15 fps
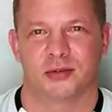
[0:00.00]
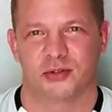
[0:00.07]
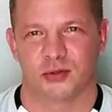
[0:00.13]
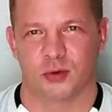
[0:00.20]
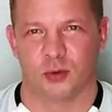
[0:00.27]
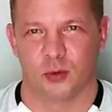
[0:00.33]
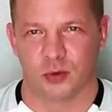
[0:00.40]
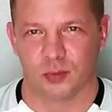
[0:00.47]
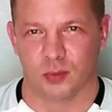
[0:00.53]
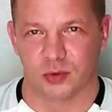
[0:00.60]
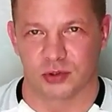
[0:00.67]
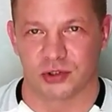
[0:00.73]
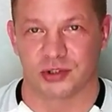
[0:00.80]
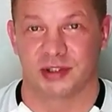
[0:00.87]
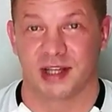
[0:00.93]
то, что он
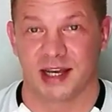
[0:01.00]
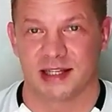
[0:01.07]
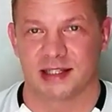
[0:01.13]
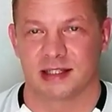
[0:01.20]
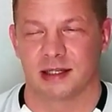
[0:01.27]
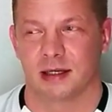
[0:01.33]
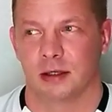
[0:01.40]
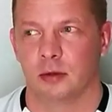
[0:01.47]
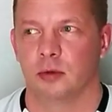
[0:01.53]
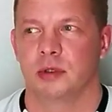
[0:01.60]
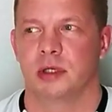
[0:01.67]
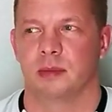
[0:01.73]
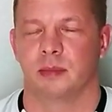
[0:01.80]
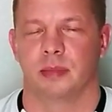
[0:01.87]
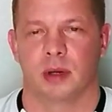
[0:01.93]
может дать
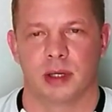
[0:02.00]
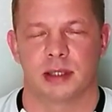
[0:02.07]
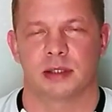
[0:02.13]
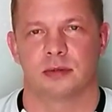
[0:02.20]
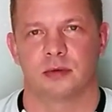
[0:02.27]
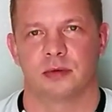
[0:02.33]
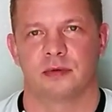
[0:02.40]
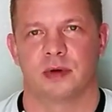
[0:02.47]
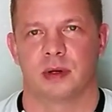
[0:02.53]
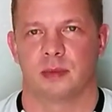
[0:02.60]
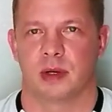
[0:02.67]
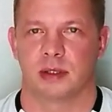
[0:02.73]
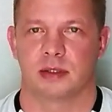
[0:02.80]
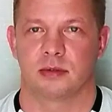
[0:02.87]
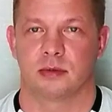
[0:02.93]
людям полезную
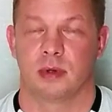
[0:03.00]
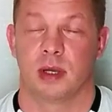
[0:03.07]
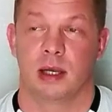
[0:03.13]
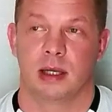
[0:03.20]
информацию.